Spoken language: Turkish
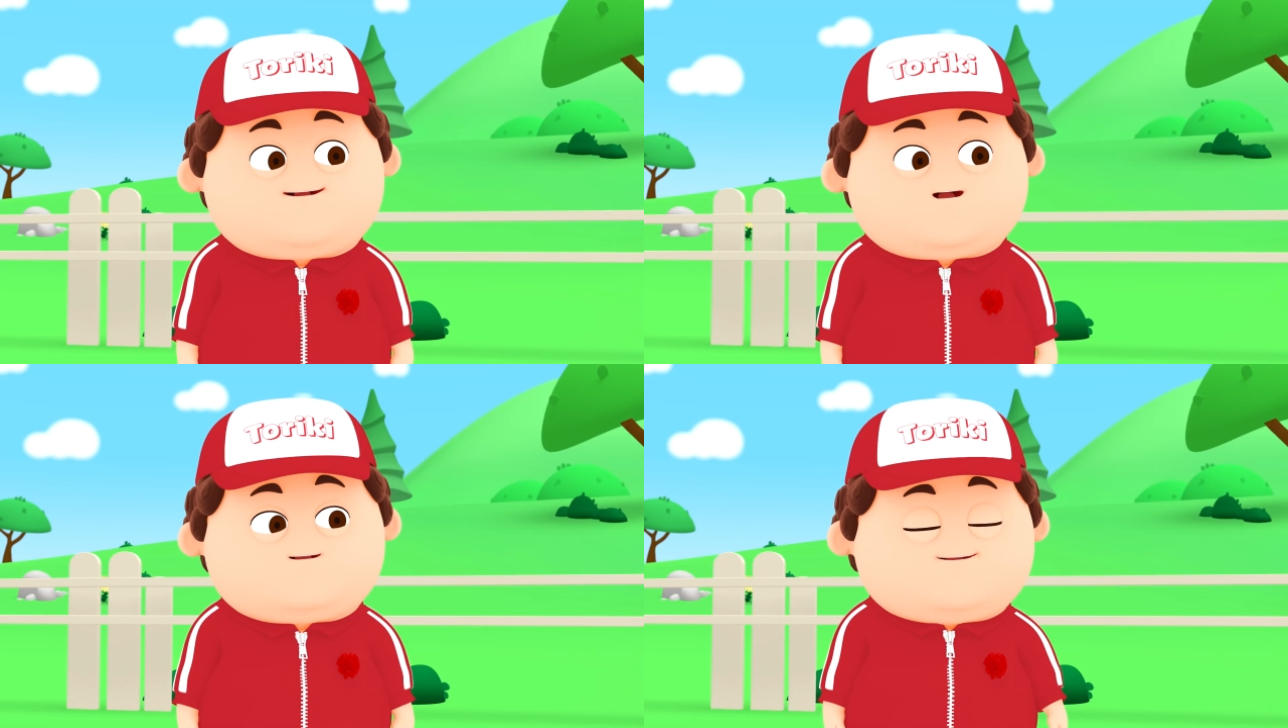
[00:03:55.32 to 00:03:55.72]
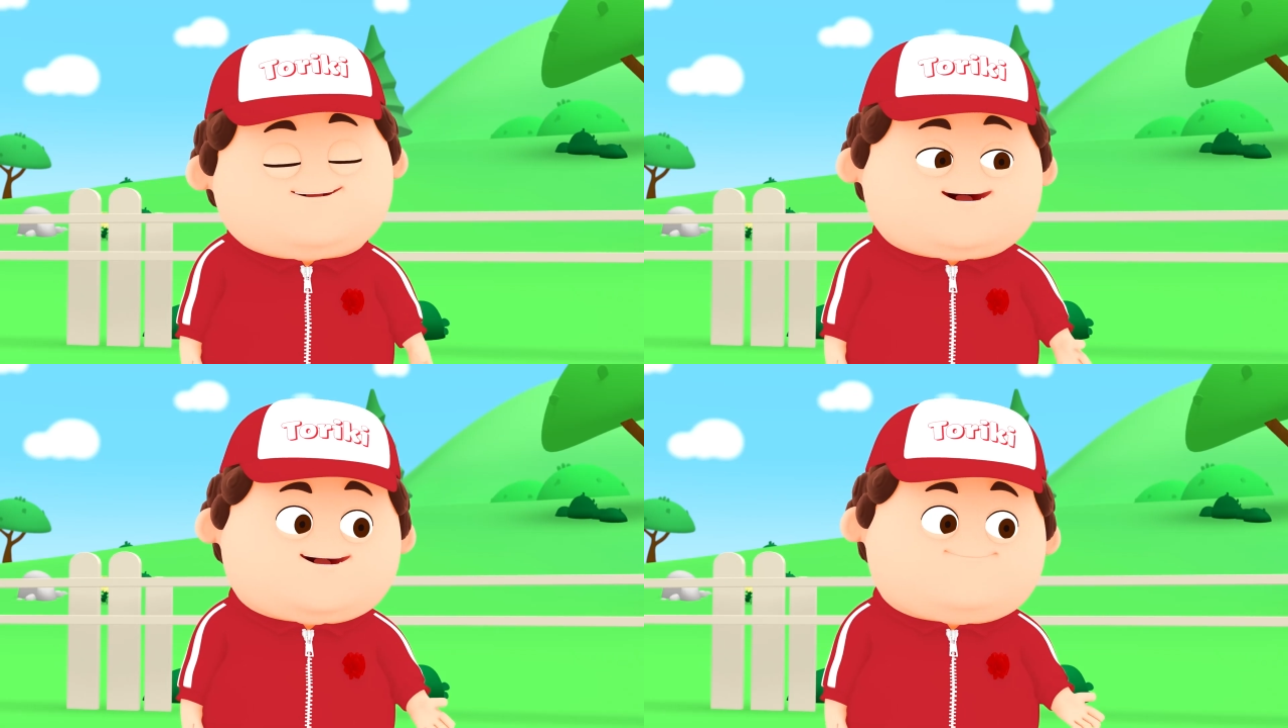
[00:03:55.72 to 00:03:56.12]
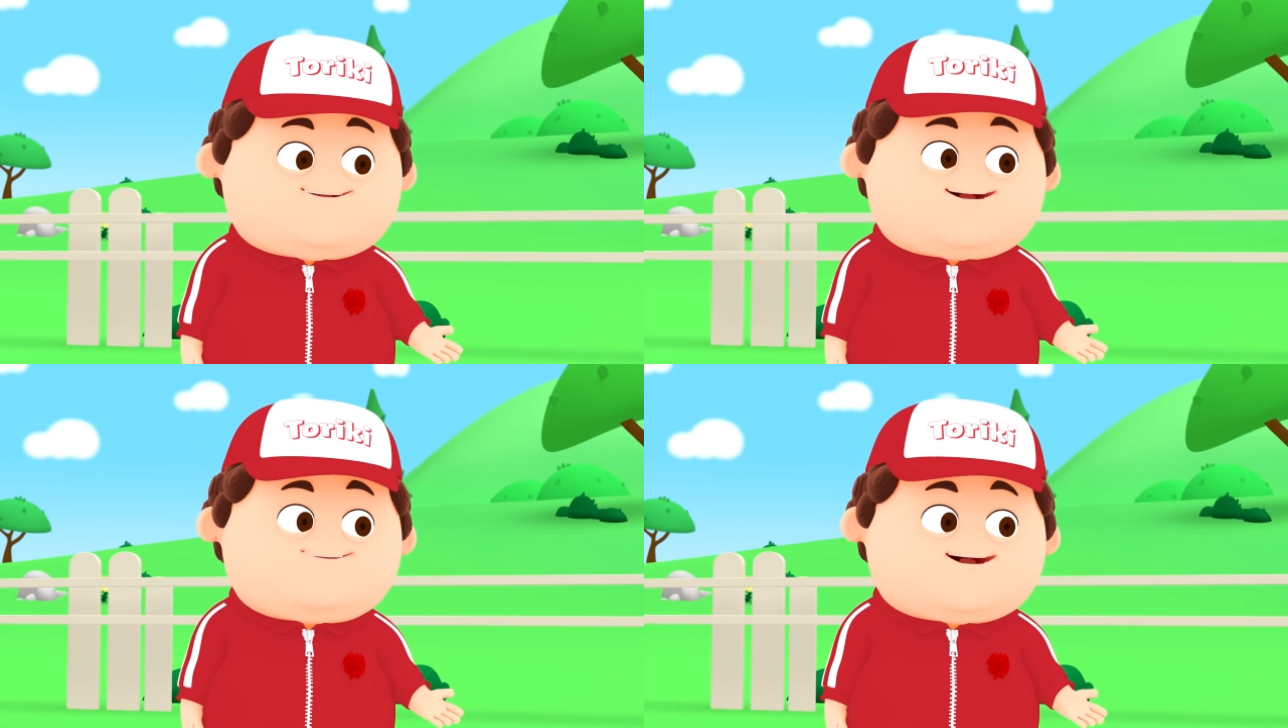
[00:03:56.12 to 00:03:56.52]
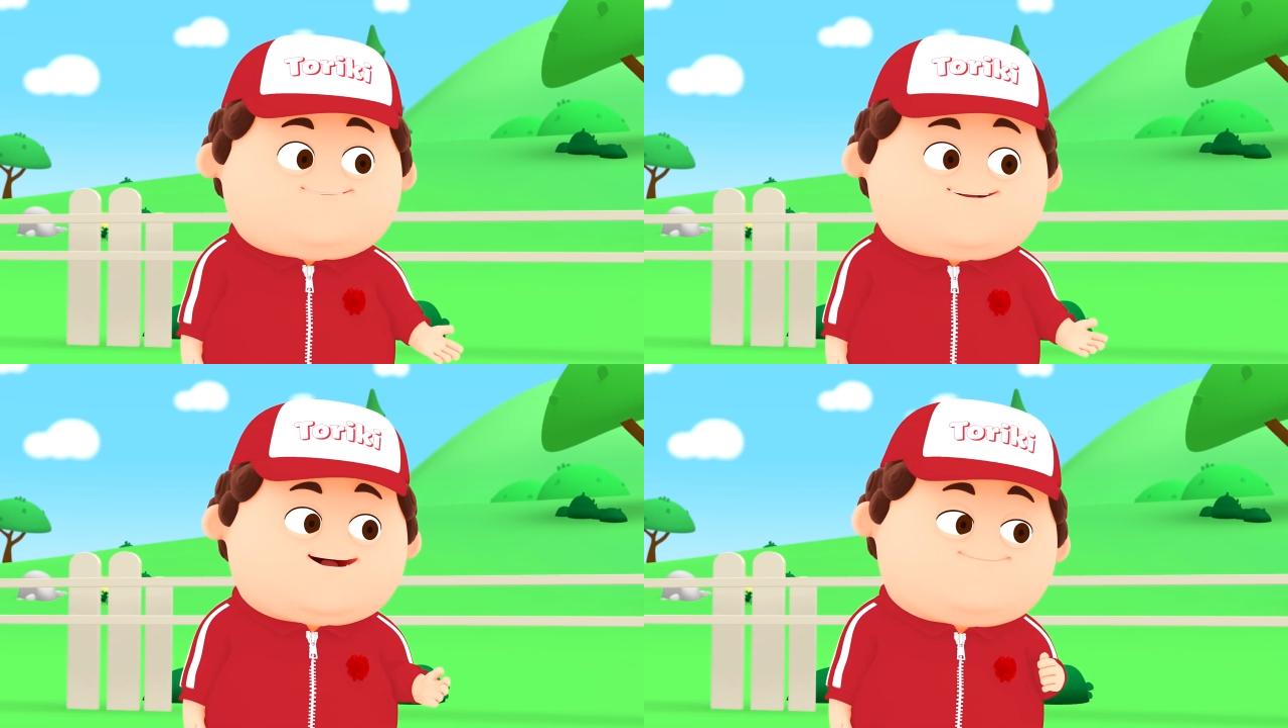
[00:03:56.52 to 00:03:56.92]
öyle sıradan bir ev
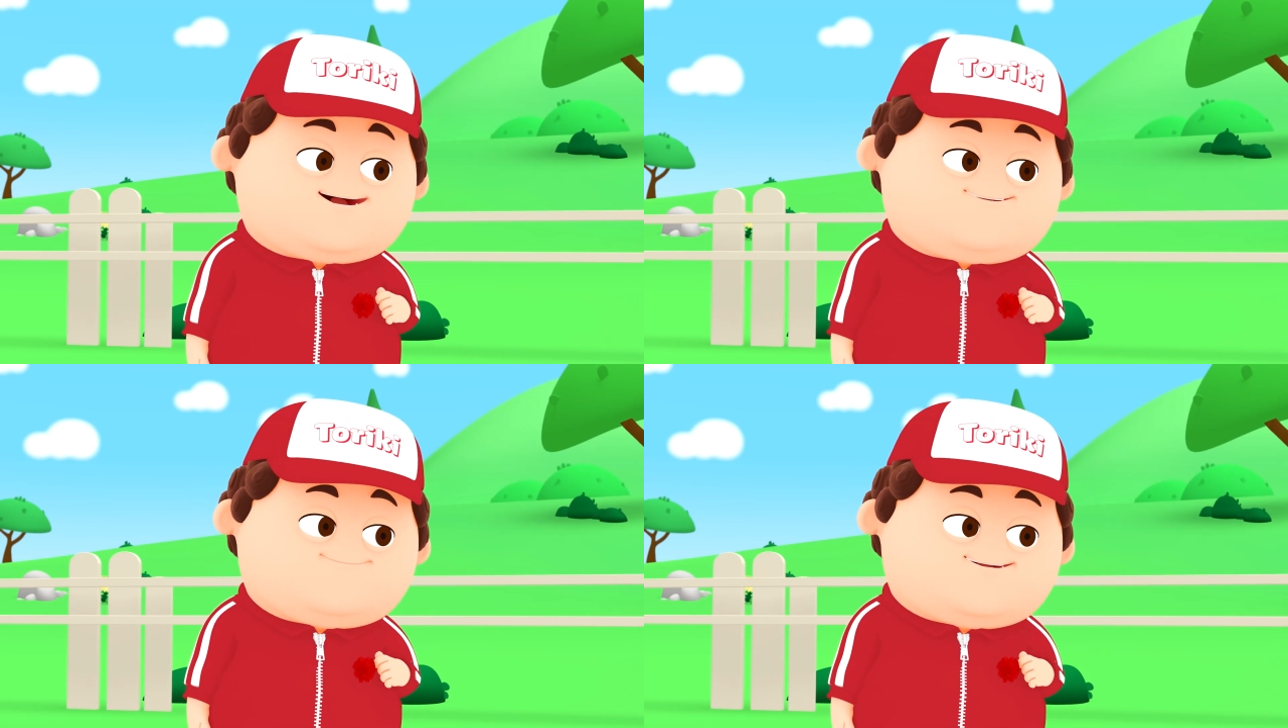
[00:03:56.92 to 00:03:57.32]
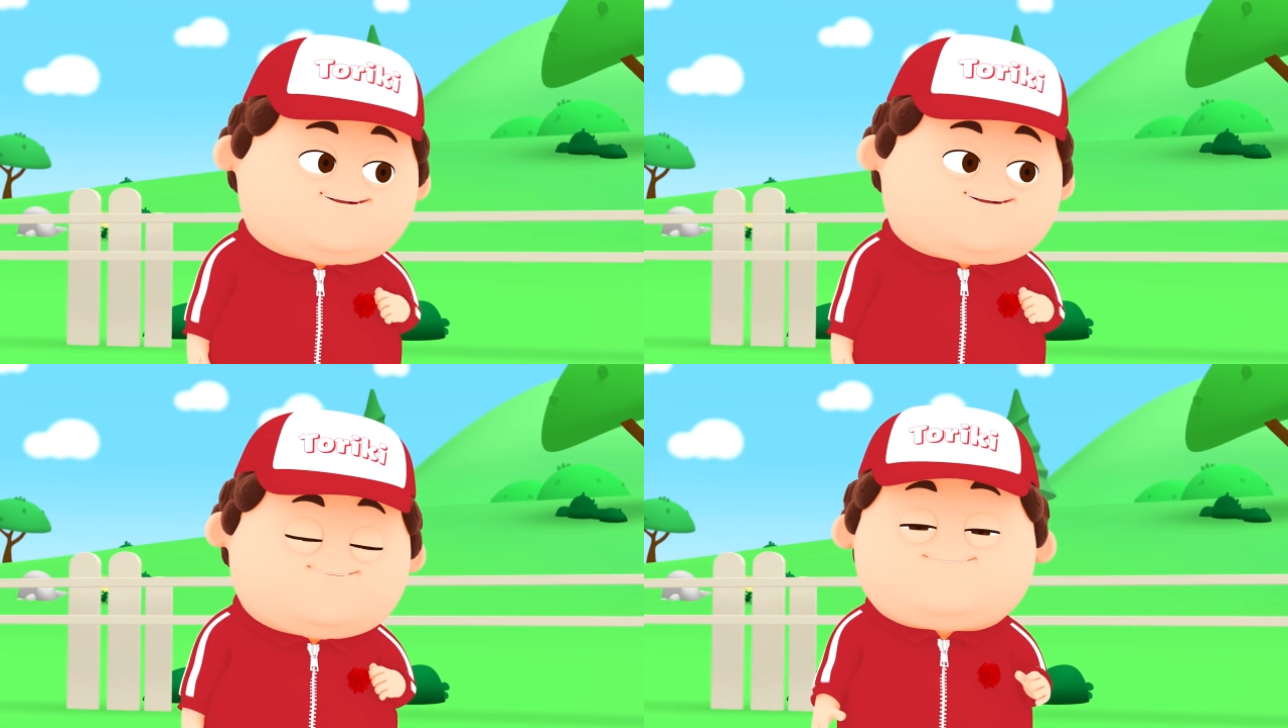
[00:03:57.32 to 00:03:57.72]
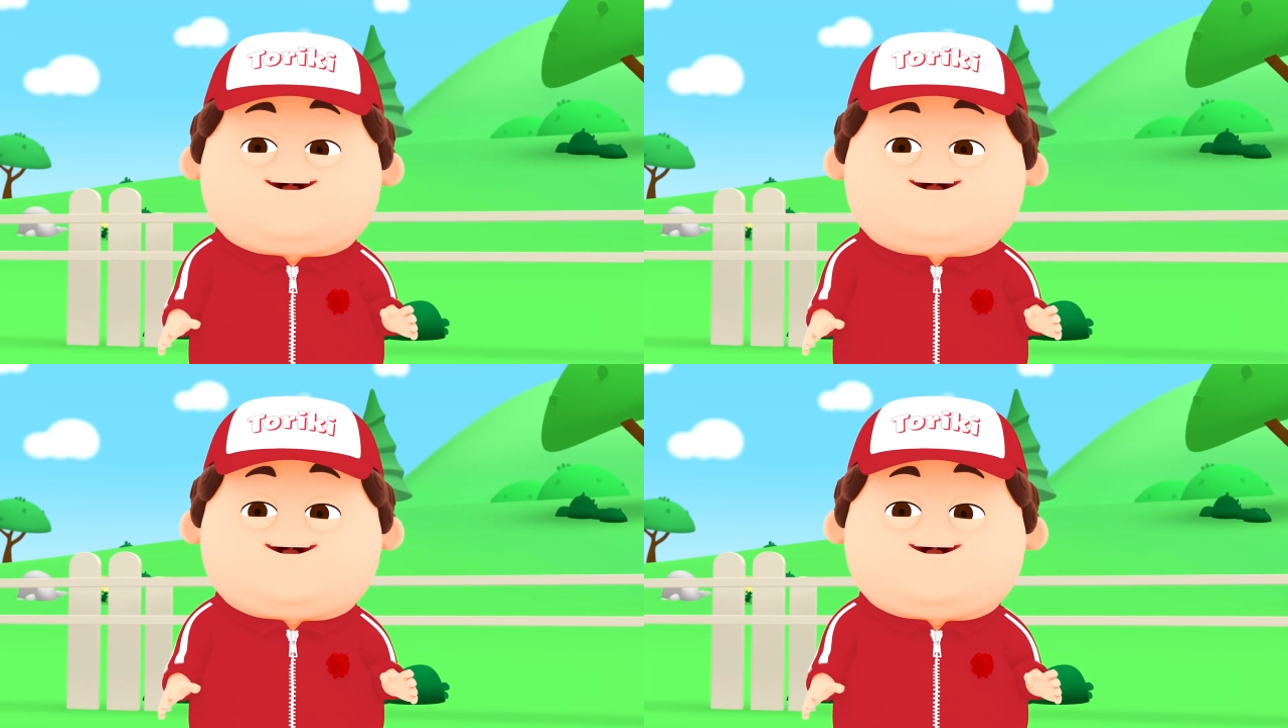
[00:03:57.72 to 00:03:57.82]
istemiyorum tabii ki.